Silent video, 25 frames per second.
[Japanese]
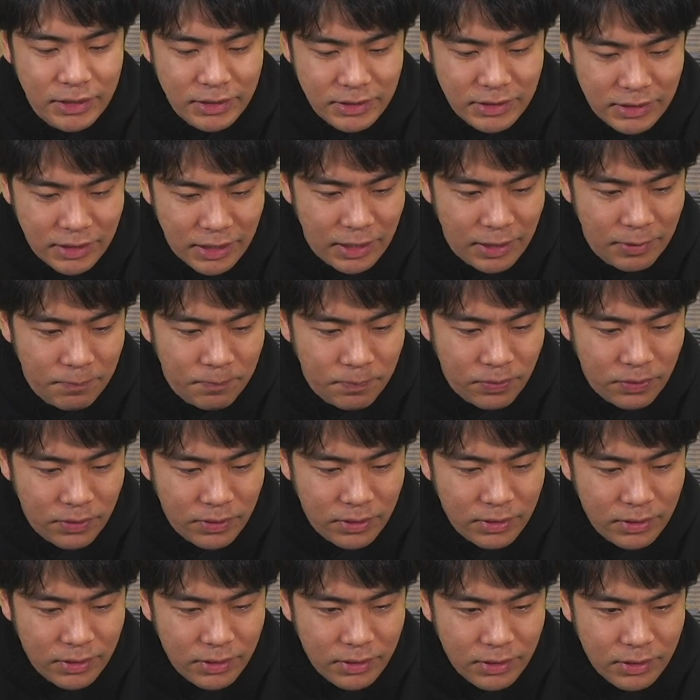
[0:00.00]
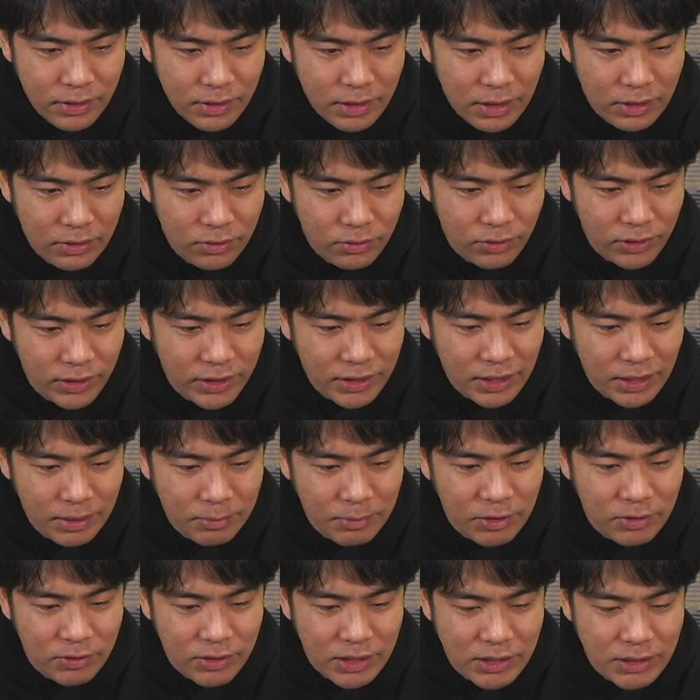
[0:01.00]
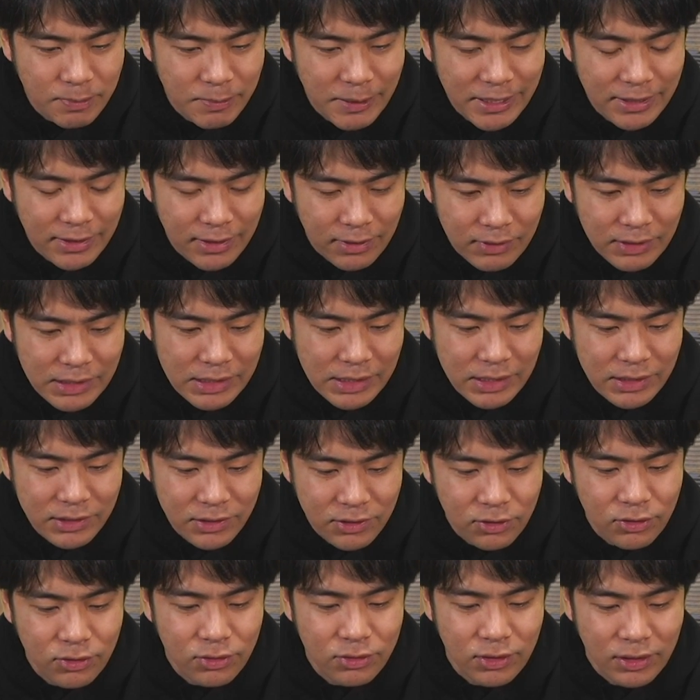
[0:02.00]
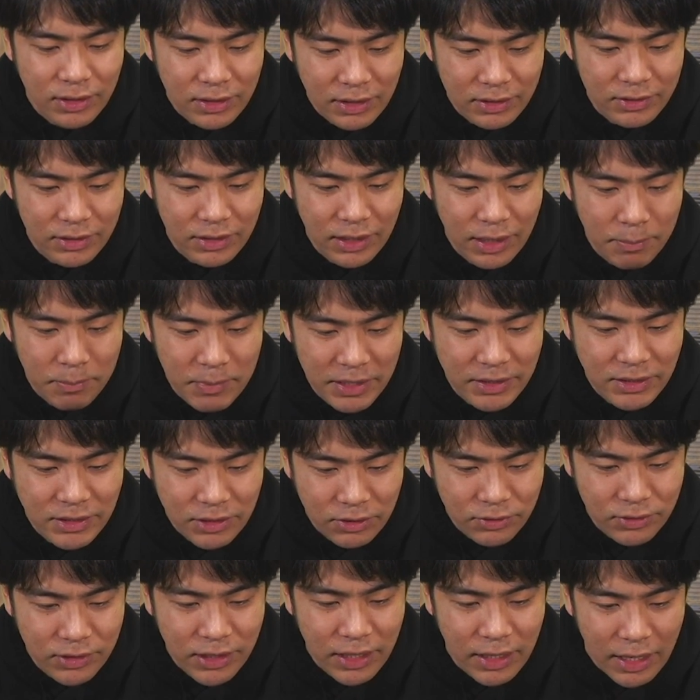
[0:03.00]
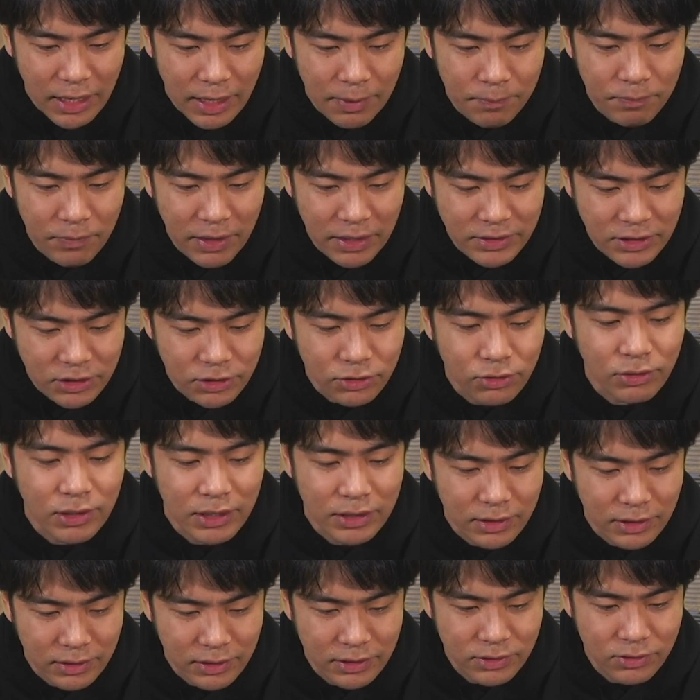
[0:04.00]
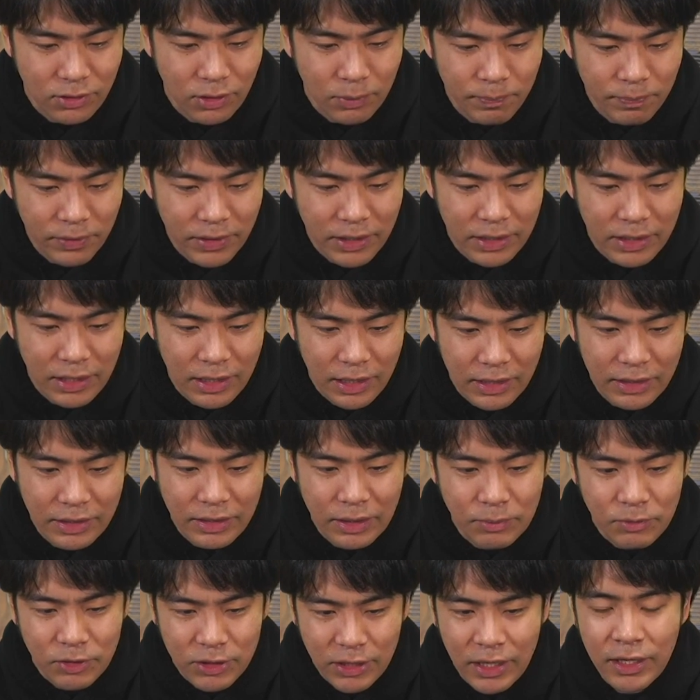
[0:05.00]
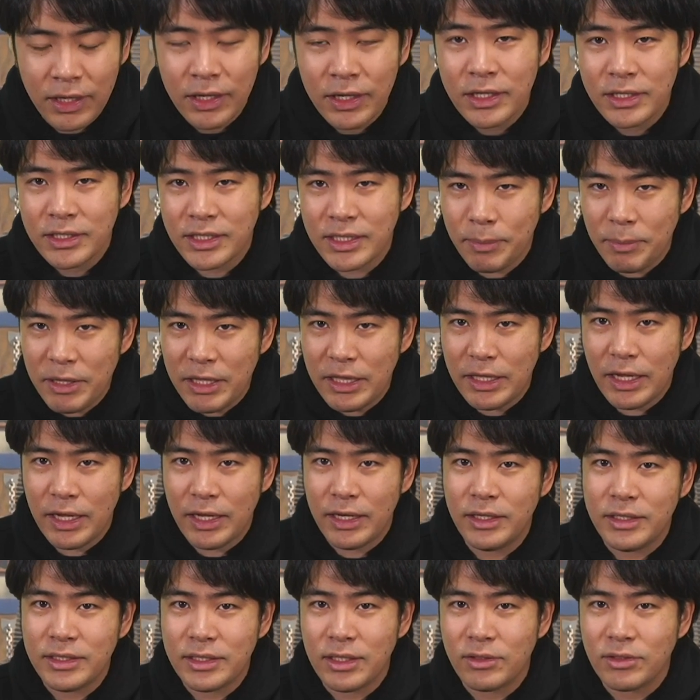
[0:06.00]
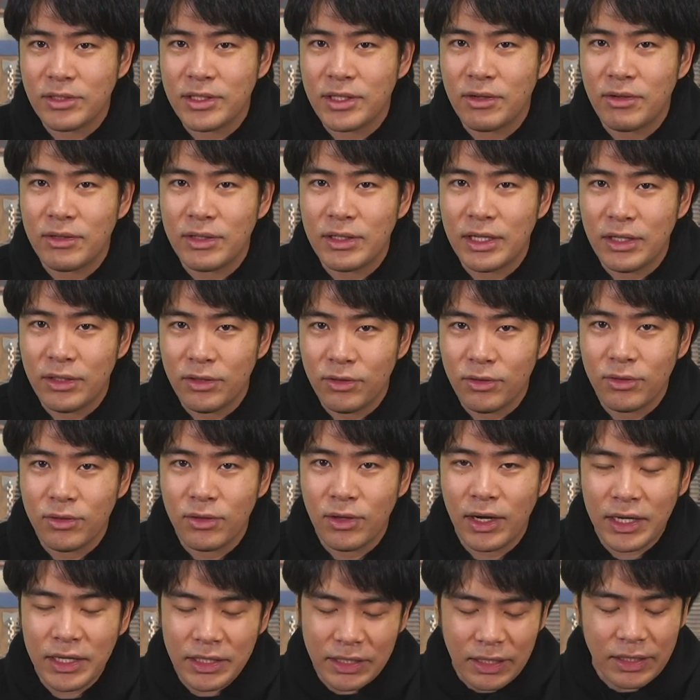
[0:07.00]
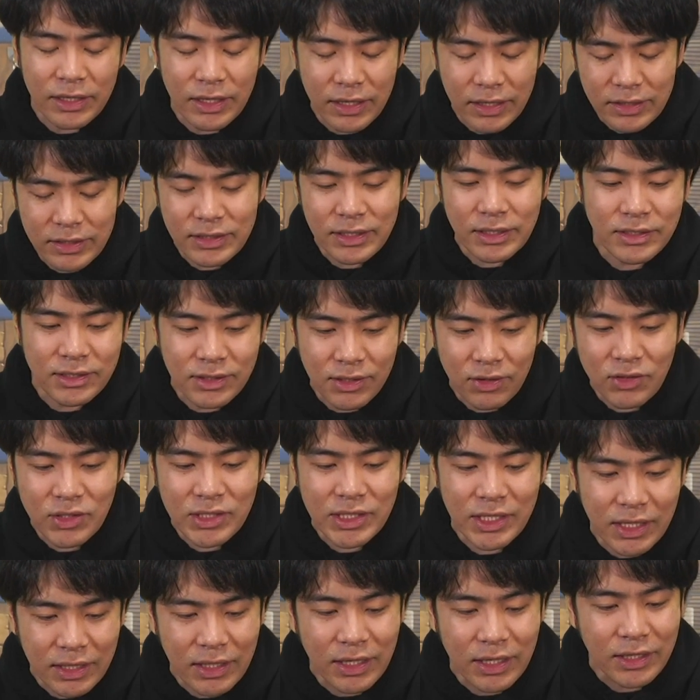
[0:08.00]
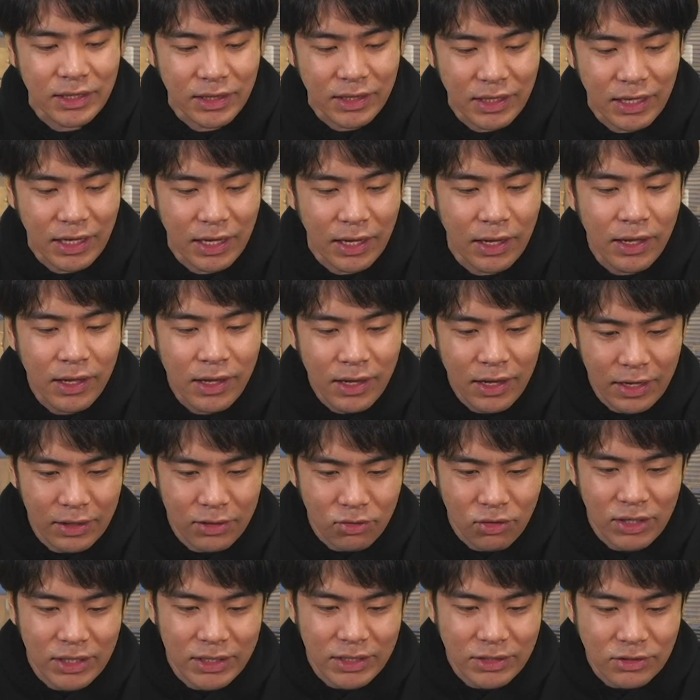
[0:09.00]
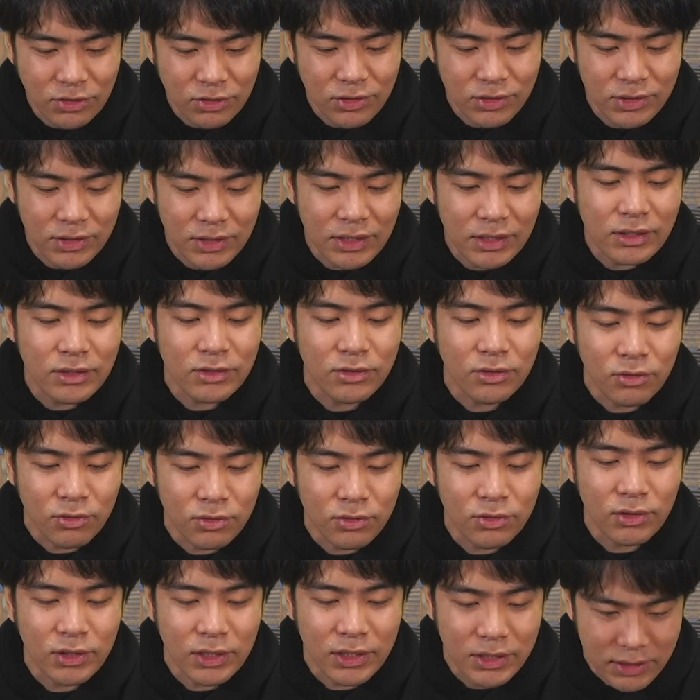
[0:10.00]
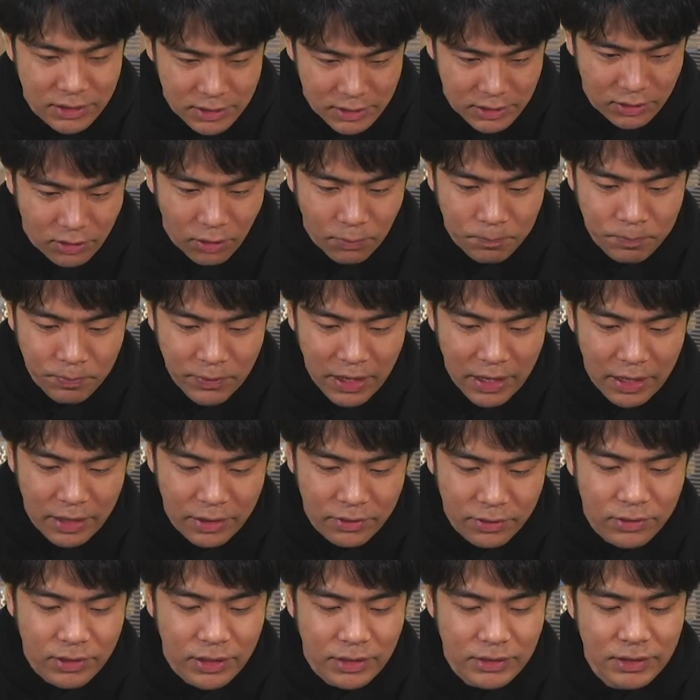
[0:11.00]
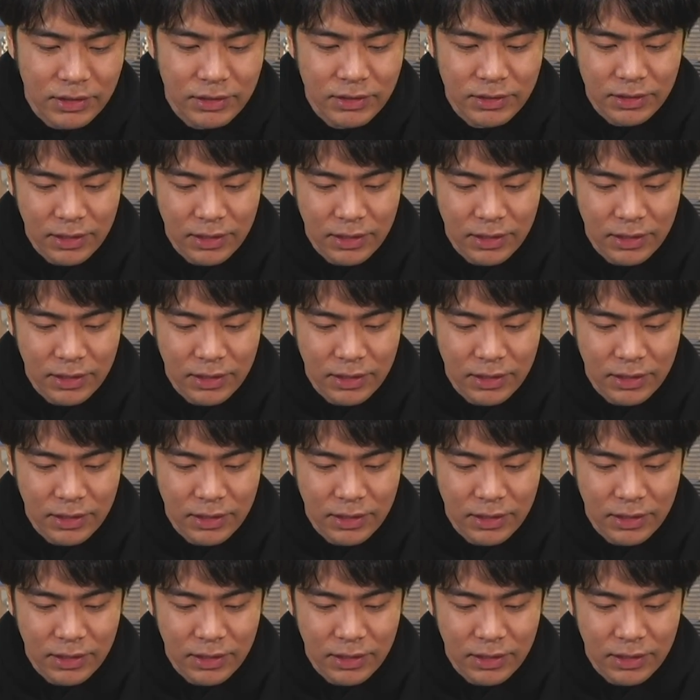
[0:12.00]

いですね。1回目のケツペッカはすることがなくて、めっちゃ受けがしんどかったですと。だから相手もね、攻めにエリクサを使わないと、相手にエリクサ使わせれないんで、形を作られると本当にきついという感じで